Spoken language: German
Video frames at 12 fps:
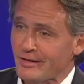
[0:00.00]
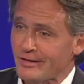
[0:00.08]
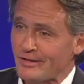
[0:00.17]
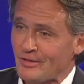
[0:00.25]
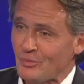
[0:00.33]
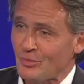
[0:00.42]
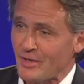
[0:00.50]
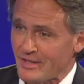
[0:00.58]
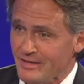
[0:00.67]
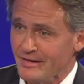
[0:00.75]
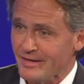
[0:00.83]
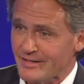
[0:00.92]
äh, dem
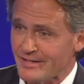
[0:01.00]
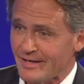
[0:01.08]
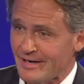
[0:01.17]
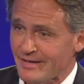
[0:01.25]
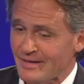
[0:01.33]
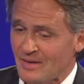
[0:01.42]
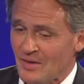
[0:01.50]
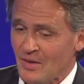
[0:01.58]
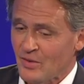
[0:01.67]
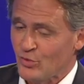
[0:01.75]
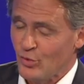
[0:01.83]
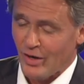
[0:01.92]
Richter erzählen.
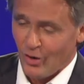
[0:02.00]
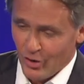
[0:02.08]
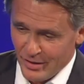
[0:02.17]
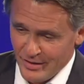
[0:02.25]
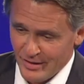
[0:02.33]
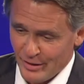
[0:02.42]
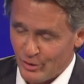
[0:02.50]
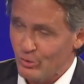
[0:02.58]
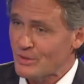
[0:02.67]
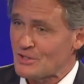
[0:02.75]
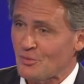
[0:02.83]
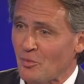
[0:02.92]
Nur auch hier eine
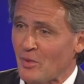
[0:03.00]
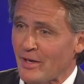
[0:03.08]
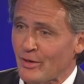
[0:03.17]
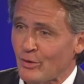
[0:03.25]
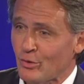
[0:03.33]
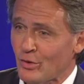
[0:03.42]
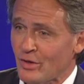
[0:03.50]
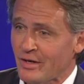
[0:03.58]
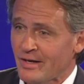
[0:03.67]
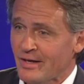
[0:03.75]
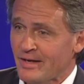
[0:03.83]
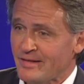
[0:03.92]
kurze Bemerkung.
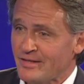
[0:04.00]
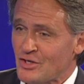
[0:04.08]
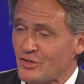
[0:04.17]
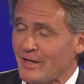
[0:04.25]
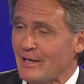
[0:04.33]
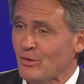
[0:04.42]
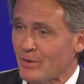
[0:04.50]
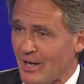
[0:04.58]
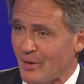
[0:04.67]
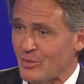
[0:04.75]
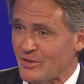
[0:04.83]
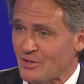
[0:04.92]
Die
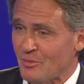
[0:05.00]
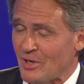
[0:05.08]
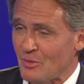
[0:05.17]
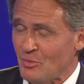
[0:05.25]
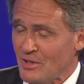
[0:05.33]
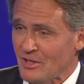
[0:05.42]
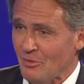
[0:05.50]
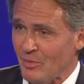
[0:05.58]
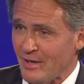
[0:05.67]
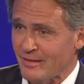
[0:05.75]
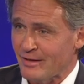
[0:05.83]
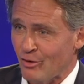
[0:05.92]
Stellungnahme, die ich meinen
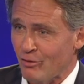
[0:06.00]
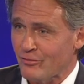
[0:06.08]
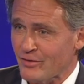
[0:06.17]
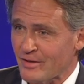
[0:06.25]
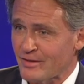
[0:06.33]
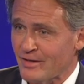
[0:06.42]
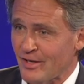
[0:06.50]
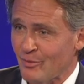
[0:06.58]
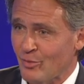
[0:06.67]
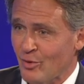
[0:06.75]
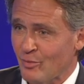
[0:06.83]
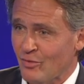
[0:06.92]
Mitarbeitern in Auftrag
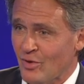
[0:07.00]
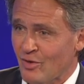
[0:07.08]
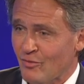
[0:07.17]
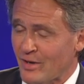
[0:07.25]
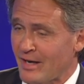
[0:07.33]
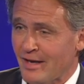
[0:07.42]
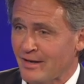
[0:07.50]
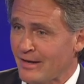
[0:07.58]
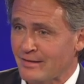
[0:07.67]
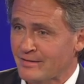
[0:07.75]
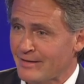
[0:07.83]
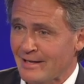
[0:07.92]
gegeben habe, war keine
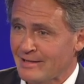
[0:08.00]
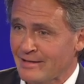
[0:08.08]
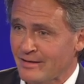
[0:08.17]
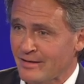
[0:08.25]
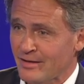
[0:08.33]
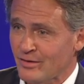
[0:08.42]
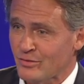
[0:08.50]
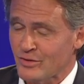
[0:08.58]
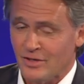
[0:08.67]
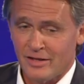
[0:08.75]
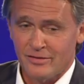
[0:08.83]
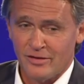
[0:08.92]
entgeltliche und ich
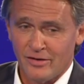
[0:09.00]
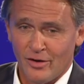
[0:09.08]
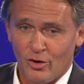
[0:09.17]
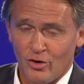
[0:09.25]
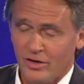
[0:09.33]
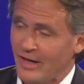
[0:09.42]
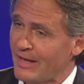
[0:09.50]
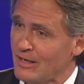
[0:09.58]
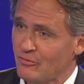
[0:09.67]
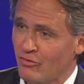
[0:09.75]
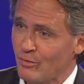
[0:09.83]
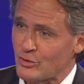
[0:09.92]
hatte auch keine
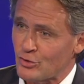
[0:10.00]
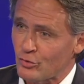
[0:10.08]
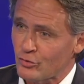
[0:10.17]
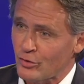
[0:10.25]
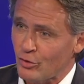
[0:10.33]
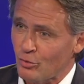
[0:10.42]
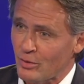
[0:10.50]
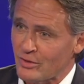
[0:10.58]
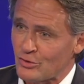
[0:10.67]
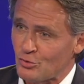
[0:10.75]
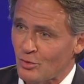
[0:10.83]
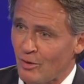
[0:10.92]
Information darüber,
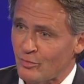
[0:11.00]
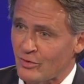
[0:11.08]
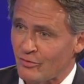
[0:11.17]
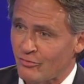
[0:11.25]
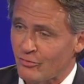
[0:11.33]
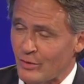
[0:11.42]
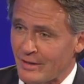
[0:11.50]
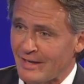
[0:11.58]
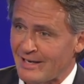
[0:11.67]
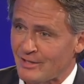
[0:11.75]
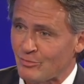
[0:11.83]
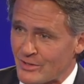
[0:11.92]
dass überhaupt dafür ein
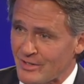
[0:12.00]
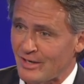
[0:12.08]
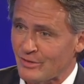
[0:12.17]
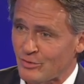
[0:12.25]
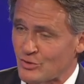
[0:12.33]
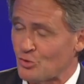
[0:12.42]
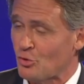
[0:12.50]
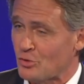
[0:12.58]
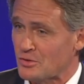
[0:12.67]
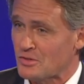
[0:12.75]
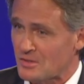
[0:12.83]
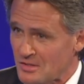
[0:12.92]
Geld bezahlt wird. Sie können
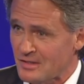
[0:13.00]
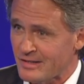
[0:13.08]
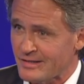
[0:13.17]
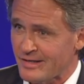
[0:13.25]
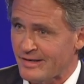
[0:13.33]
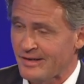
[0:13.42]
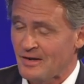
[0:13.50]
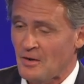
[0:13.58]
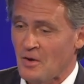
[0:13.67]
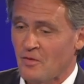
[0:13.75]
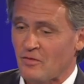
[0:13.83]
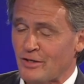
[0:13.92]
sich sicher sein,
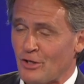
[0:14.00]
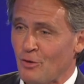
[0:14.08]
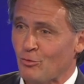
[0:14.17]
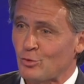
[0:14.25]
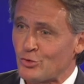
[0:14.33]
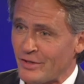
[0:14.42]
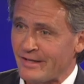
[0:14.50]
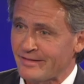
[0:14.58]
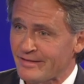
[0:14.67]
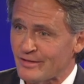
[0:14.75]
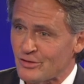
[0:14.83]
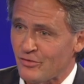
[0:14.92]
wenn ich gewusst
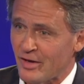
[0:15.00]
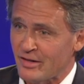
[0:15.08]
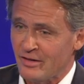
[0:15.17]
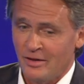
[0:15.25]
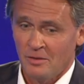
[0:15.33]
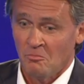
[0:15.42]
hätte, dass für ein